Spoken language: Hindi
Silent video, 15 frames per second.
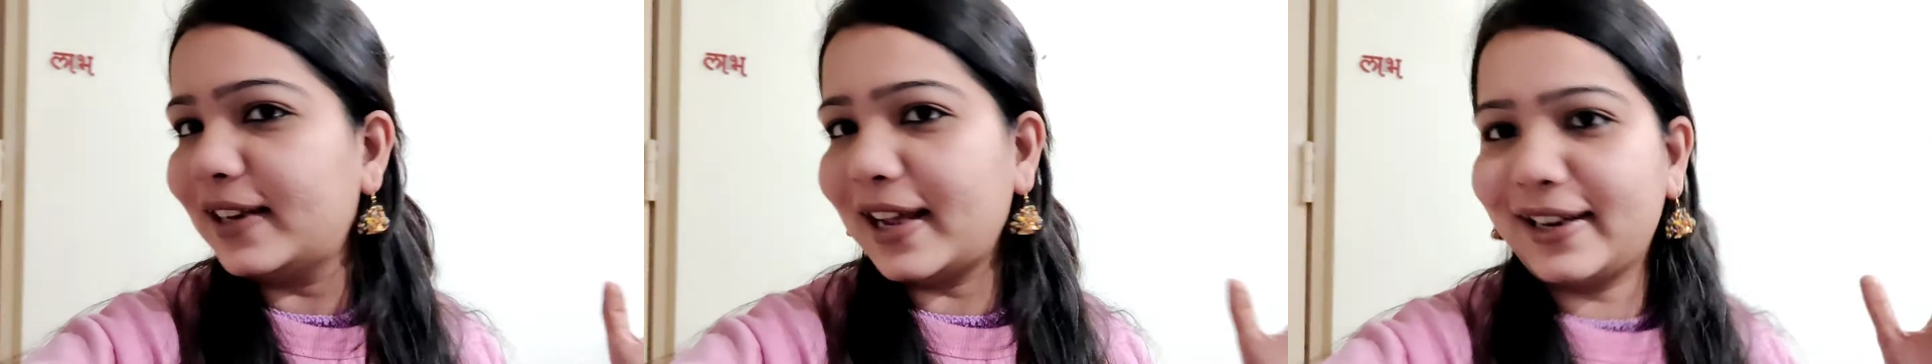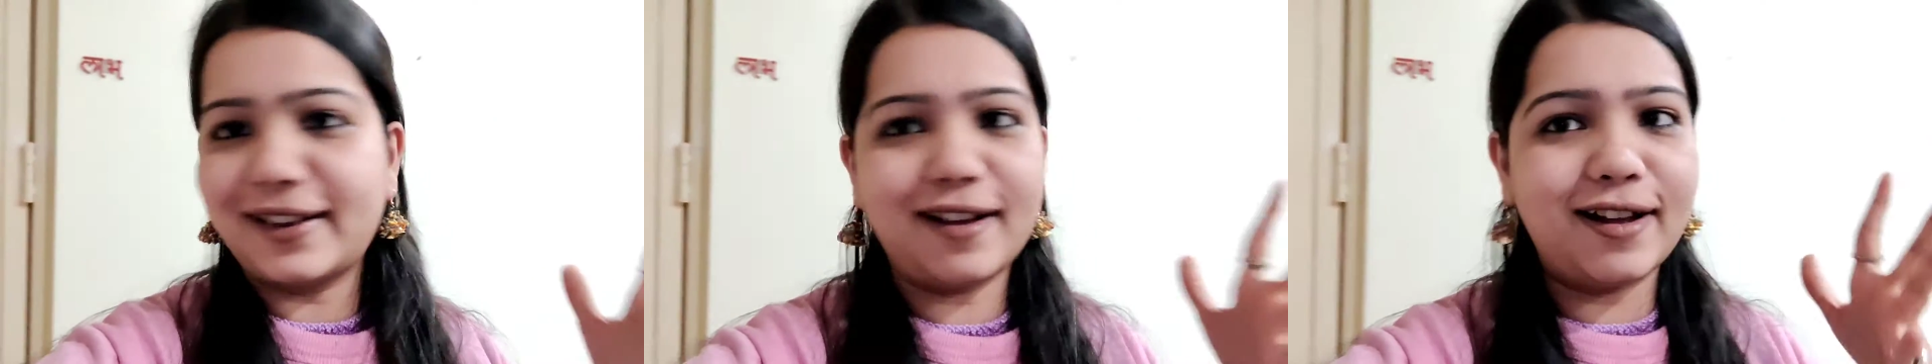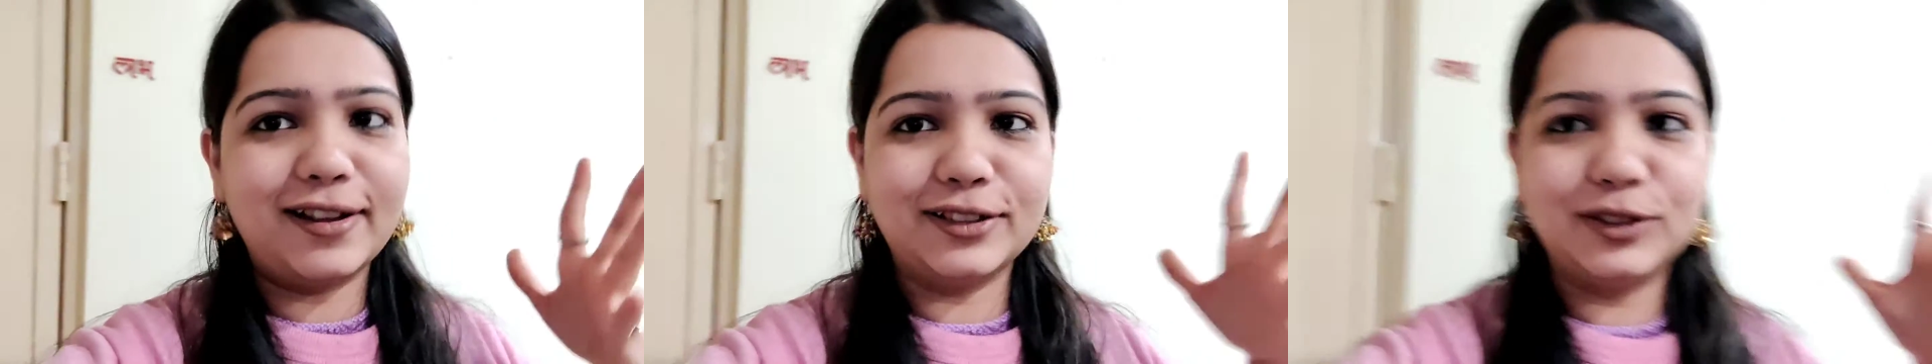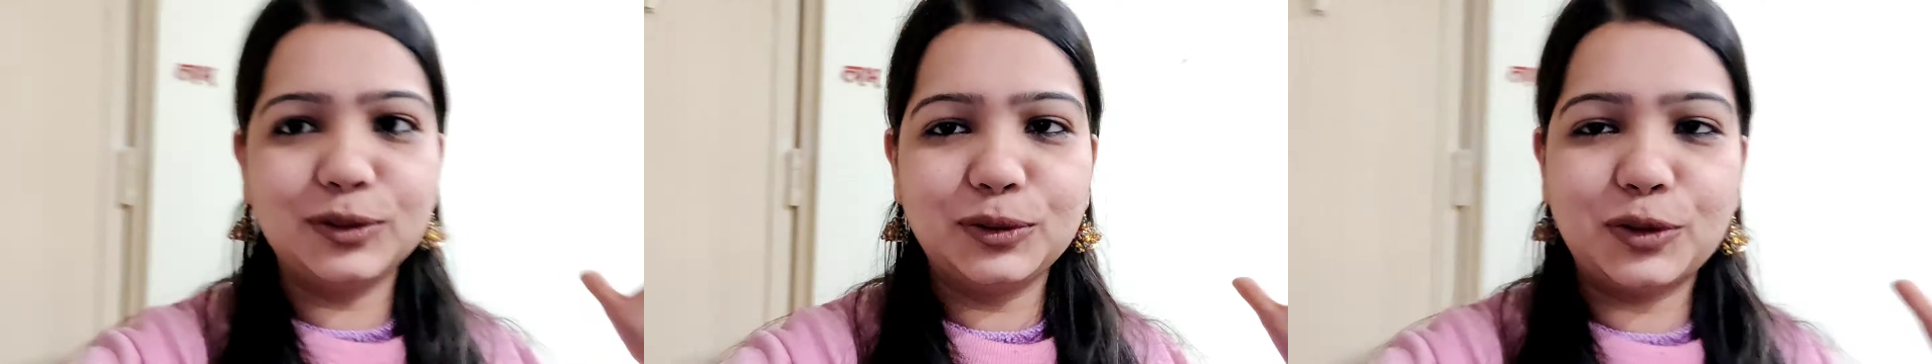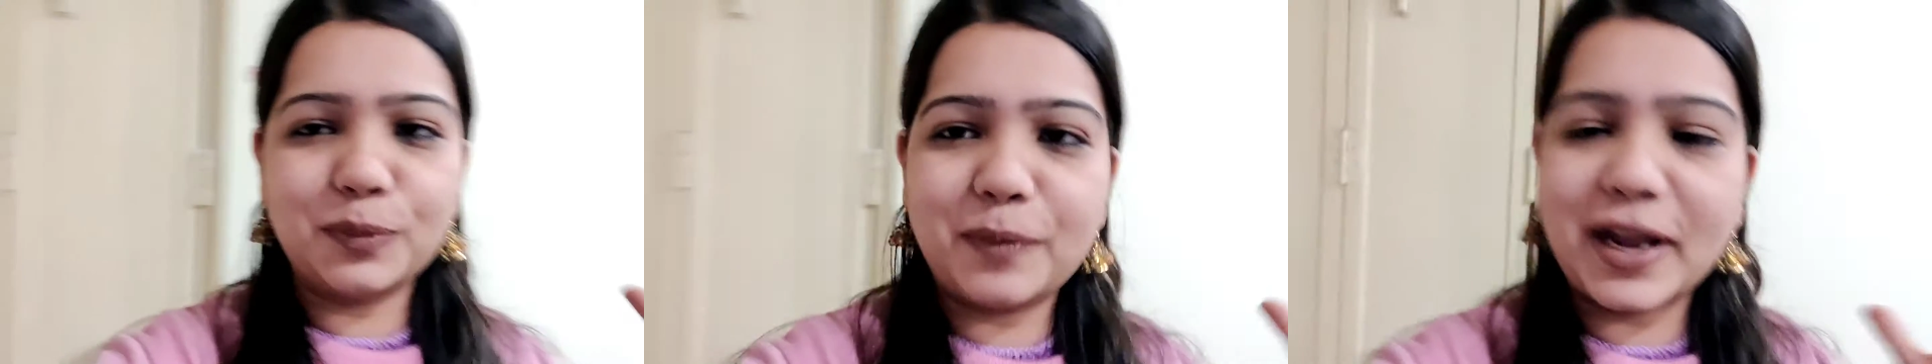लाइक
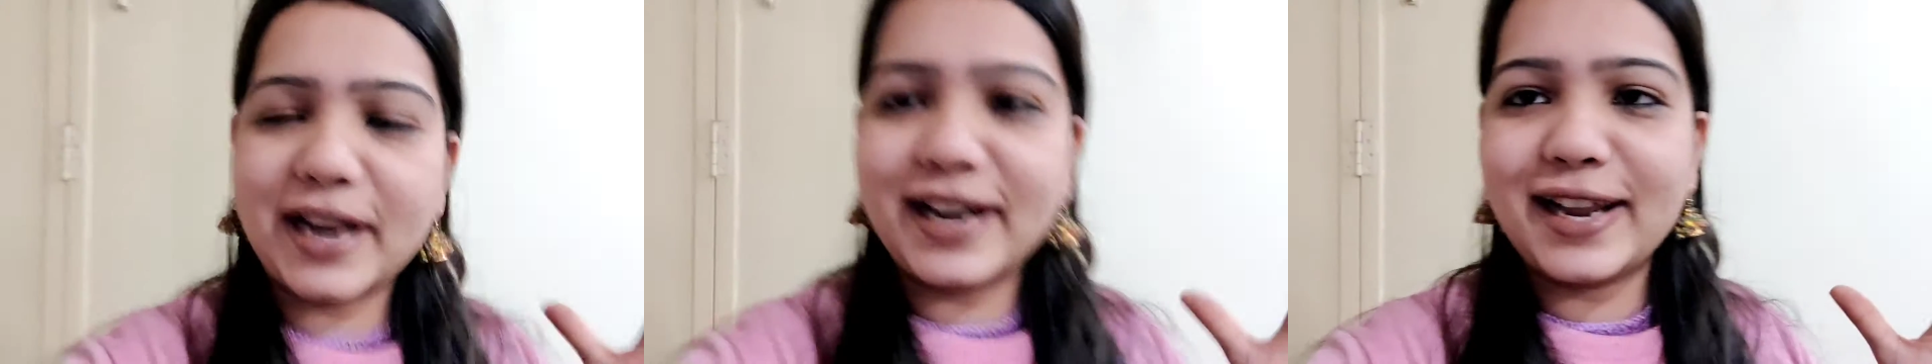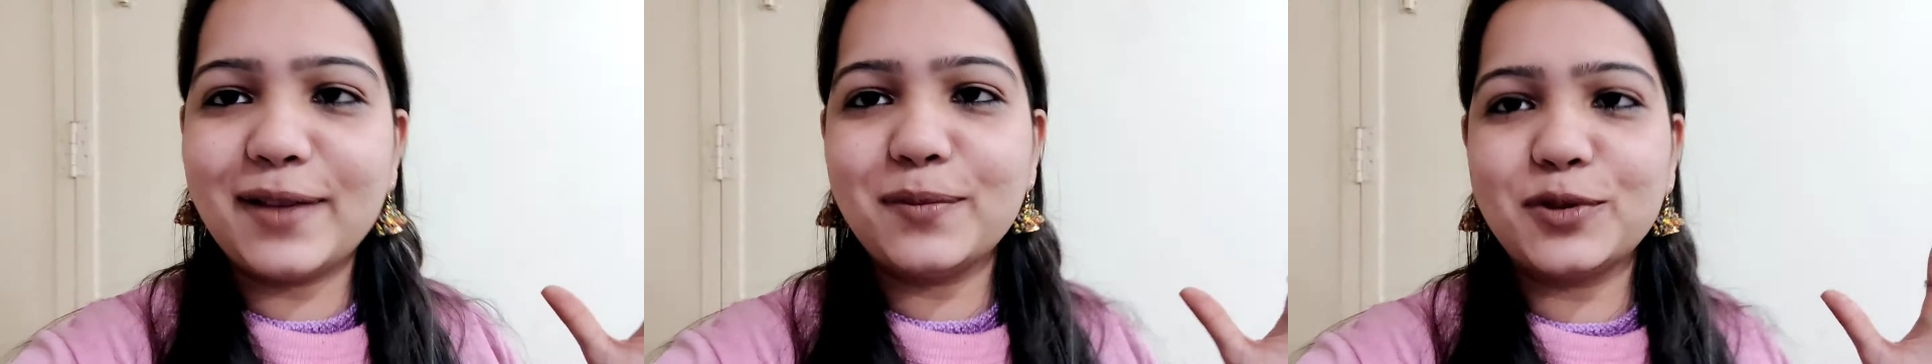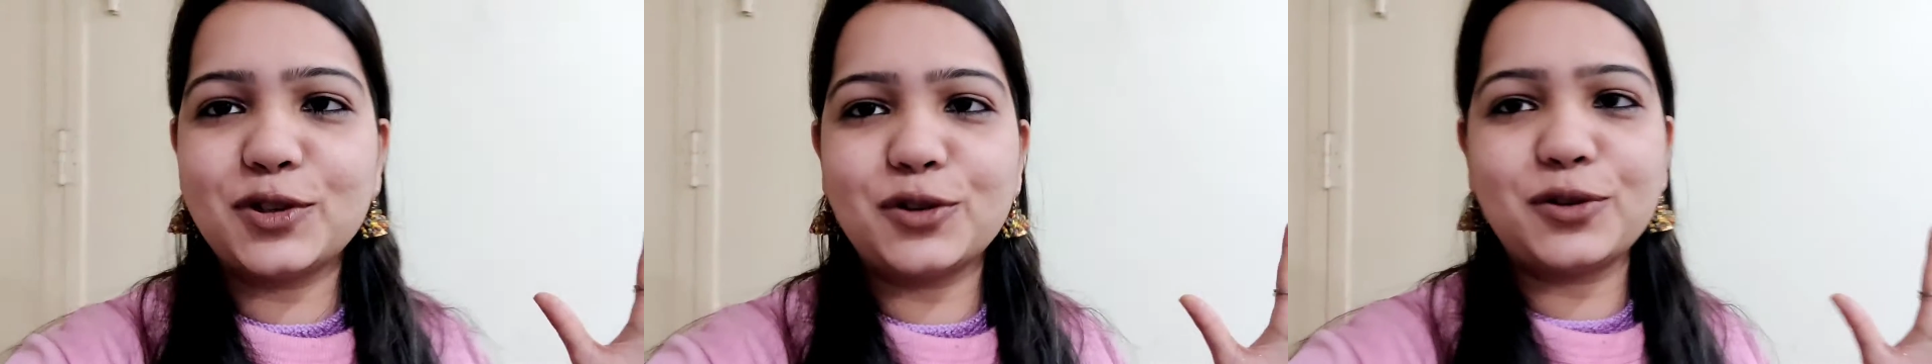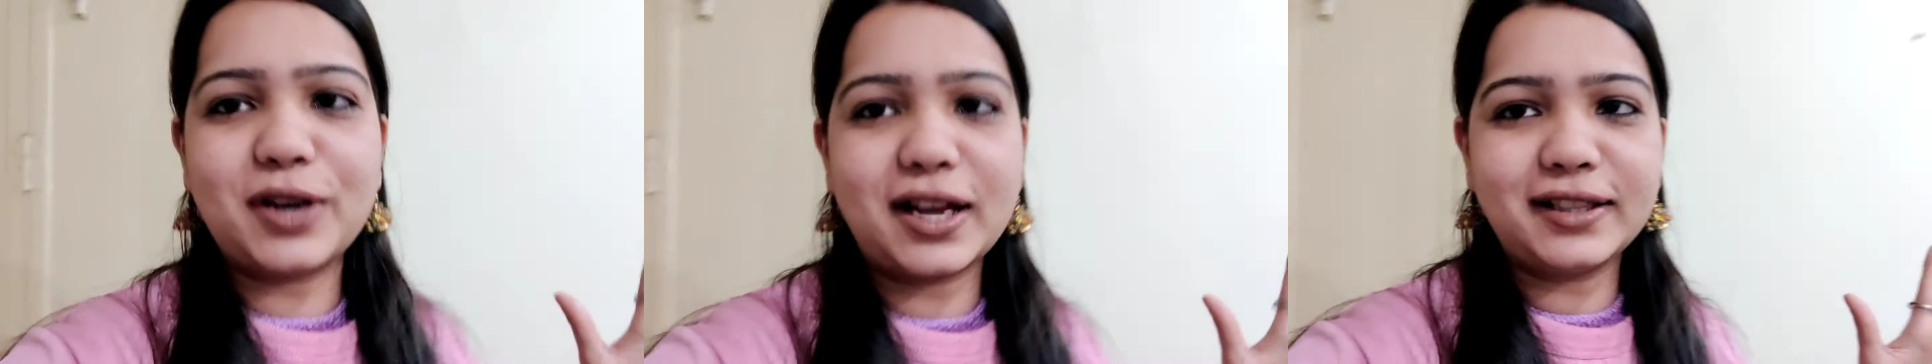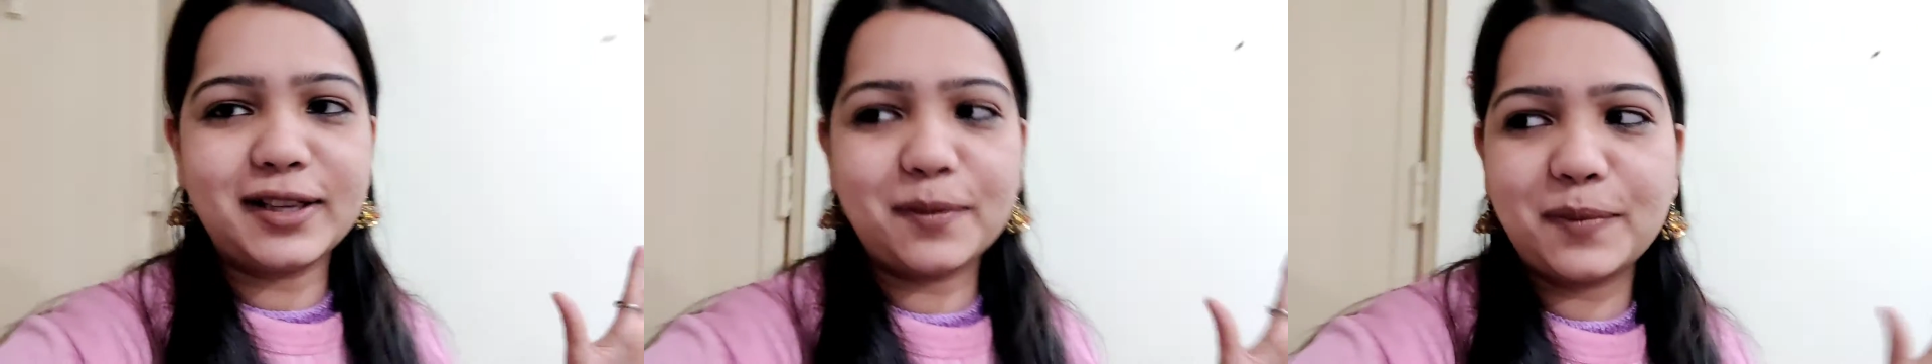आंसू तो पहले ही मुझे
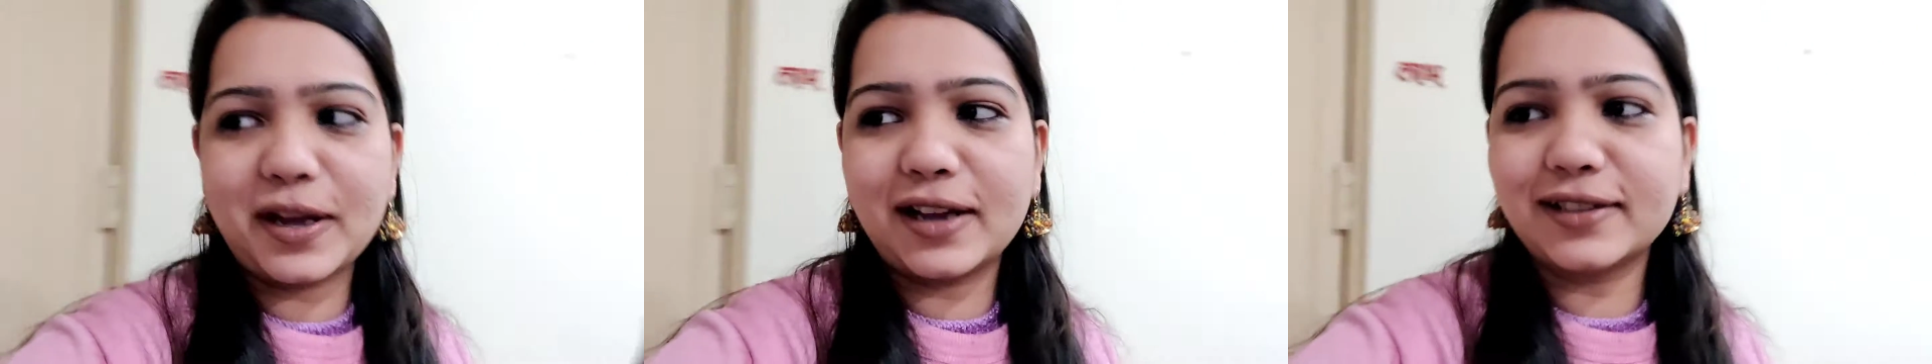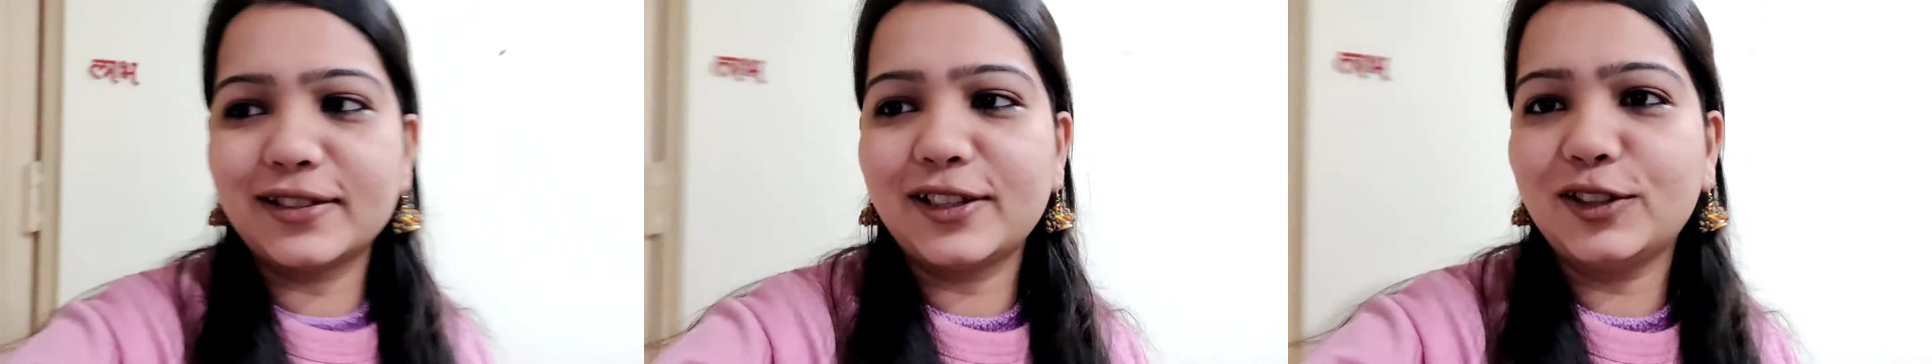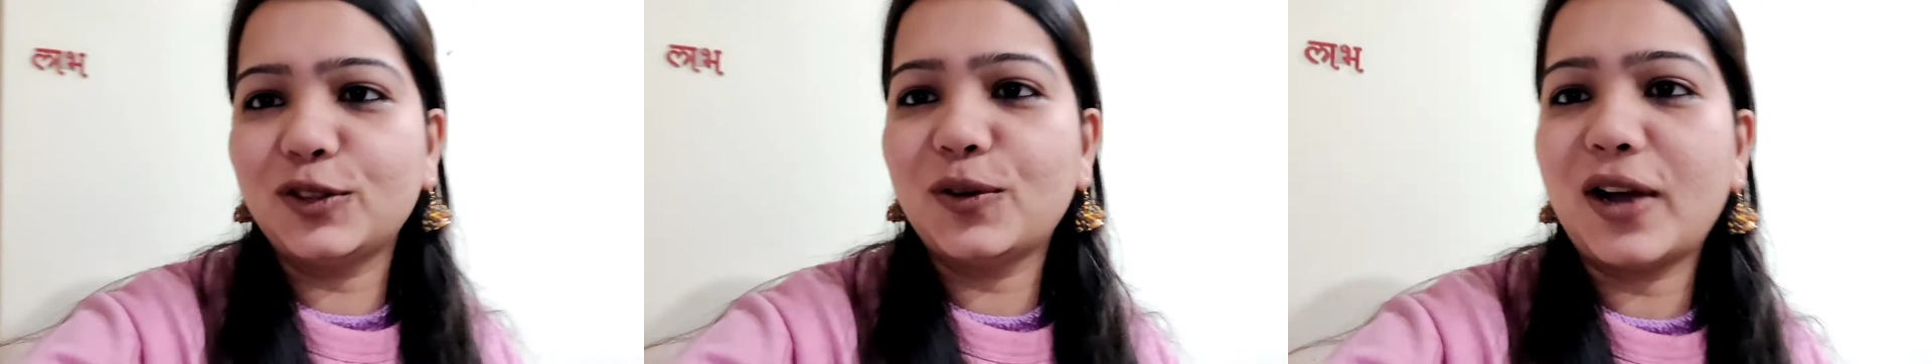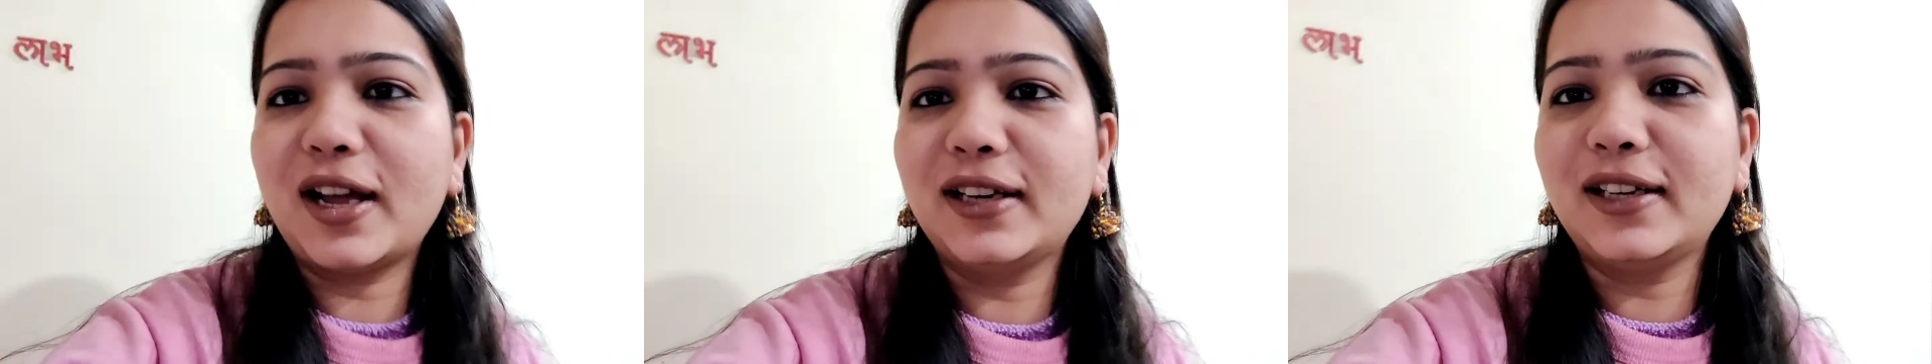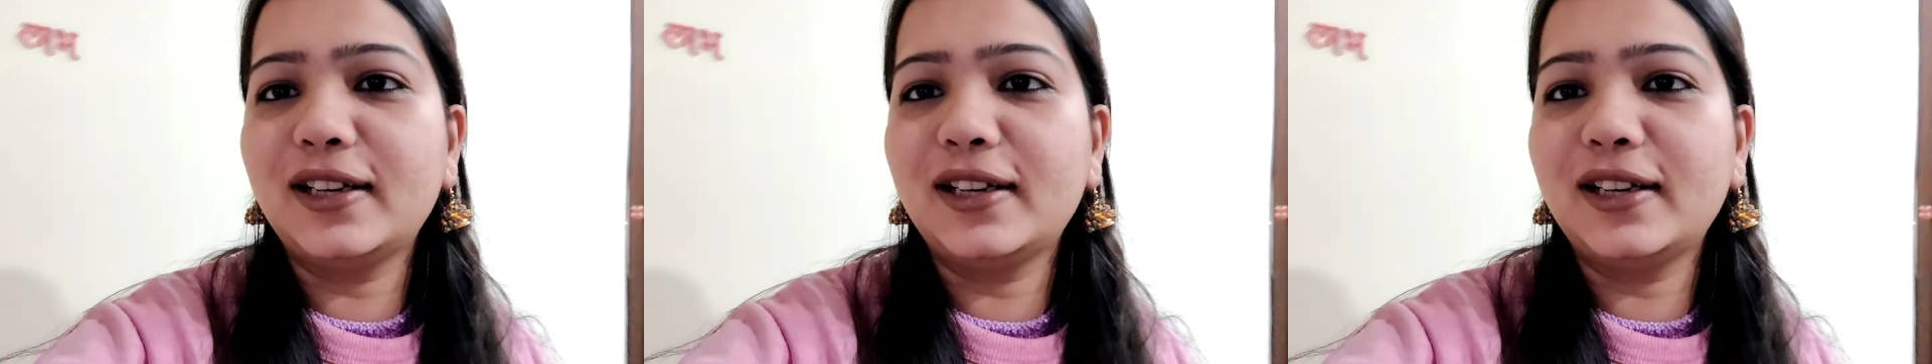रुला दिया प्याज ने तो